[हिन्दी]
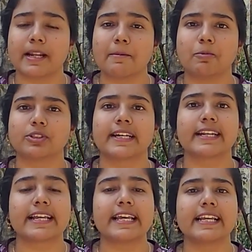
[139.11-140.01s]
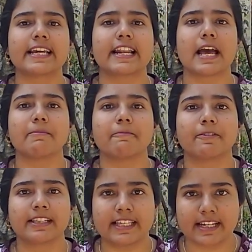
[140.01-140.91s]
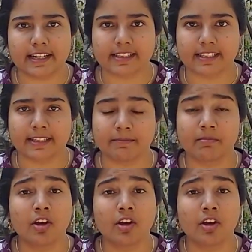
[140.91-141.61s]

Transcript: बिना पूछे रेल किराए में वृद्धि कर दी थी